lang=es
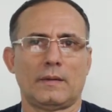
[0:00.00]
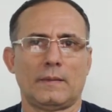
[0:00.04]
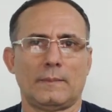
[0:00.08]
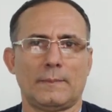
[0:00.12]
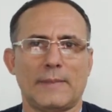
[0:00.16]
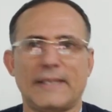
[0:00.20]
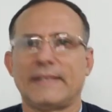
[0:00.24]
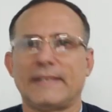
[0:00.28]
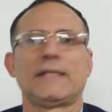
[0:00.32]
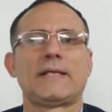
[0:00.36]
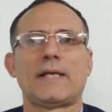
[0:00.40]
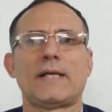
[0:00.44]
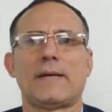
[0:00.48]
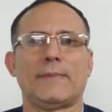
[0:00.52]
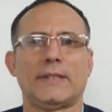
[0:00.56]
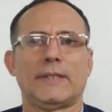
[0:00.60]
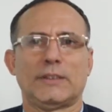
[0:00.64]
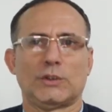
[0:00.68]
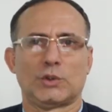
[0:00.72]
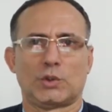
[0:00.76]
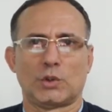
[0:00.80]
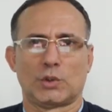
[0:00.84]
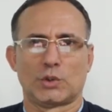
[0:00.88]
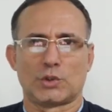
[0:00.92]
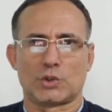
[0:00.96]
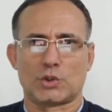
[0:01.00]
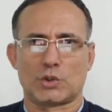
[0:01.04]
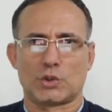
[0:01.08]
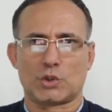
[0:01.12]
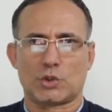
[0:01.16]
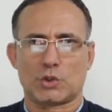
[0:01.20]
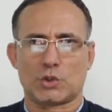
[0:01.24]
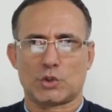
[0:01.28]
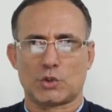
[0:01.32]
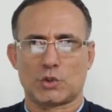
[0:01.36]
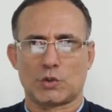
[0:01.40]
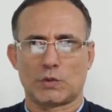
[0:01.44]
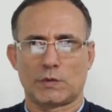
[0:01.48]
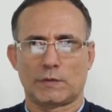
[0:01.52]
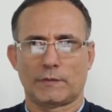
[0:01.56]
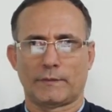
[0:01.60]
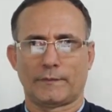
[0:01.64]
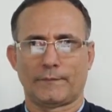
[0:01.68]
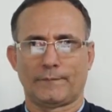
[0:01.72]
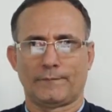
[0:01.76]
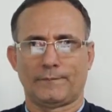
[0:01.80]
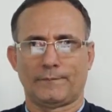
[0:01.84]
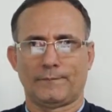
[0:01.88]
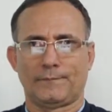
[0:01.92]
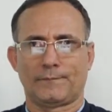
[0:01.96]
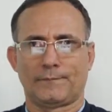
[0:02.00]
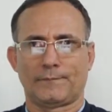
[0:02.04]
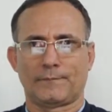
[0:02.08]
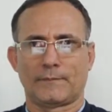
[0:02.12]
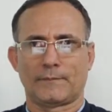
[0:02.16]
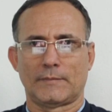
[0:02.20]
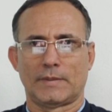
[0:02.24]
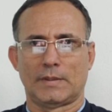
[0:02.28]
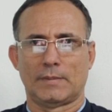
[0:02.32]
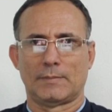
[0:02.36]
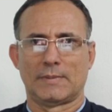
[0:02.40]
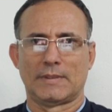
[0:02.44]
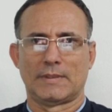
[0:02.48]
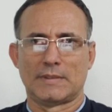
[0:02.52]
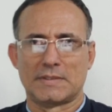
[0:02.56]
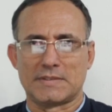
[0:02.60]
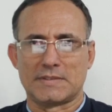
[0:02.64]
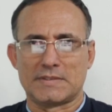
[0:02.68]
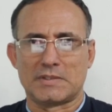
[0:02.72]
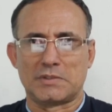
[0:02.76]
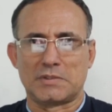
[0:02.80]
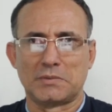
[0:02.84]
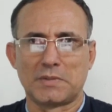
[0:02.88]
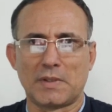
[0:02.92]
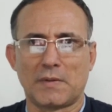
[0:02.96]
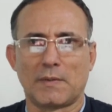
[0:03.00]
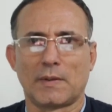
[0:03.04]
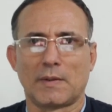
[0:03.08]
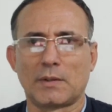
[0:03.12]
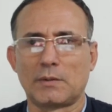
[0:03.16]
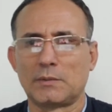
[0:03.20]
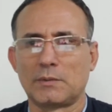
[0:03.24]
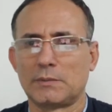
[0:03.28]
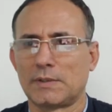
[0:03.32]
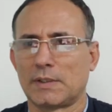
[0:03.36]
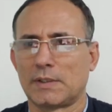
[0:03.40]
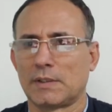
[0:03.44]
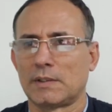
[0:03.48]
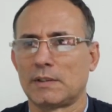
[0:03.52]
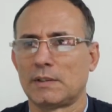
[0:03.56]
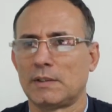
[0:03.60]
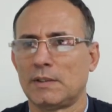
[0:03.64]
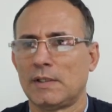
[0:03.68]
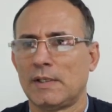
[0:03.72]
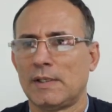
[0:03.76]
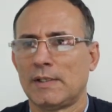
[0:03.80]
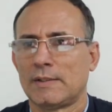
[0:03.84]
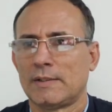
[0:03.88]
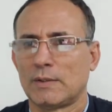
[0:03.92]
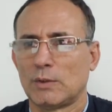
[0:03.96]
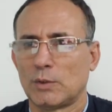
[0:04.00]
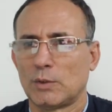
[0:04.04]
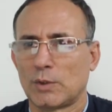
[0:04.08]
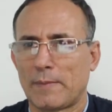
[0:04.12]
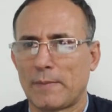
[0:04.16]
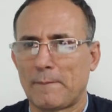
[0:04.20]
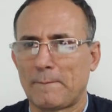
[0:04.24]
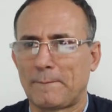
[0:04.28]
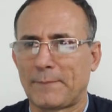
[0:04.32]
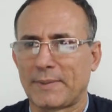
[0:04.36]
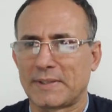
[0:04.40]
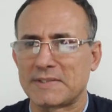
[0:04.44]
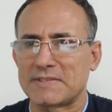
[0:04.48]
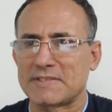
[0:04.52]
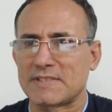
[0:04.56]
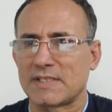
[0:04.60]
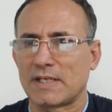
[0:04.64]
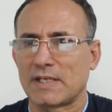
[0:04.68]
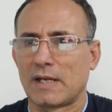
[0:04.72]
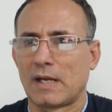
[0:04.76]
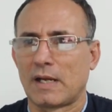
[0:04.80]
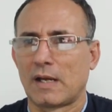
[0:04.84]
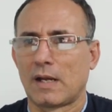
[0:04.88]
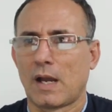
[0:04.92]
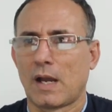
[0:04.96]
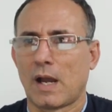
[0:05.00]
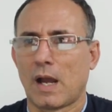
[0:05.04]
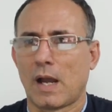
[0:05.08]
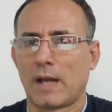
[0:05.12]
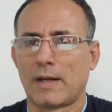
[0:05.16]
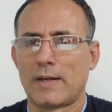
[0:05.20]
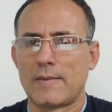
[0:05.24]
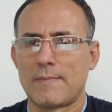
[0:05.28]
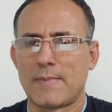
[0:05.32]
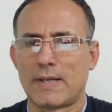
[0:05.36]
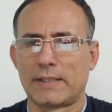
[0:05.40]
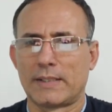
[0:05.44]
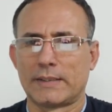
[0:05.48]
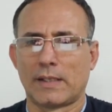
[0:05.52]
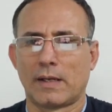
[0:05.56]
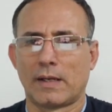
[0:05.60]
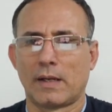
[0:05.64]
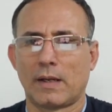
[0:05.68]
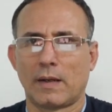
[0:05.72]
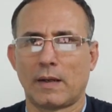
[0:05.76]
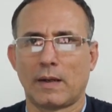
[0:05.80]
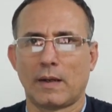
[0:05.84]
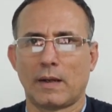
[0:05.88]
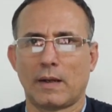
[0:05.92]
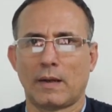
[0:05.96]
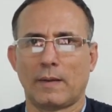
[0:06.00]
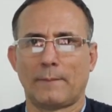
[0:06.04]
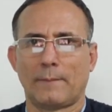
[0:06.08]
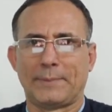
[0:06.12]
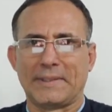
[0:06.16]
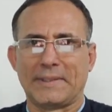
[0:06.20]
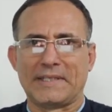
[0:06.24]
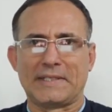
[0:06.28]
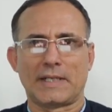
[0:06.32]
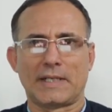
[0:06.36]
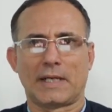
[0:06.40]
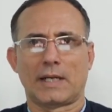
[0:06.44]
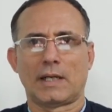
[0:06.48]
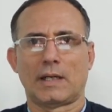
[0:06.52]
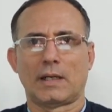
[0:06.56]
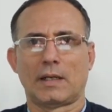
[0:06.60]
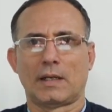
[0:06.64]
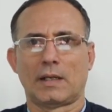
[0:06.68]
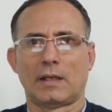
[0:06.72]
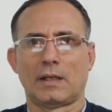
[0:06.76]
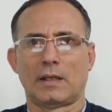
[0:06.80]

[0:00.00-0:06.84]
medicamentos. Y me dice una vacuna de una empresa alemana Pica